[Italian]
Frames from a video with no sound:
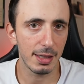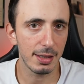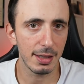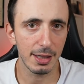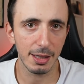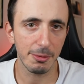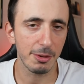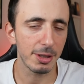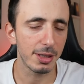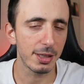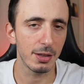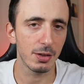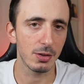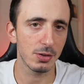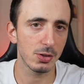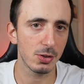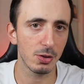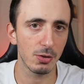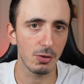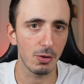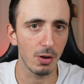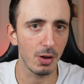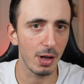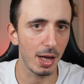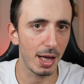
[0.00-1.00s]
allenamenti che non
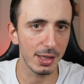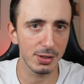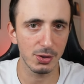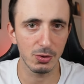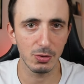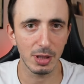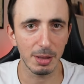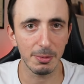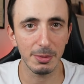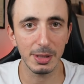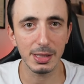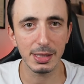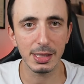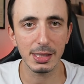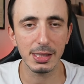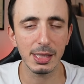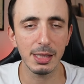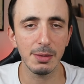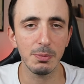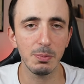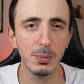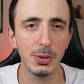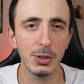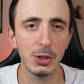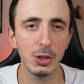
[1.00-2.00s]
sono assolutamente
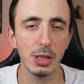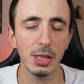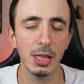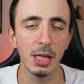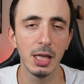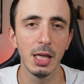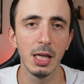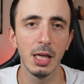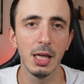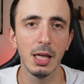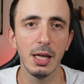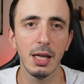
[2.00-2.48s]
semplici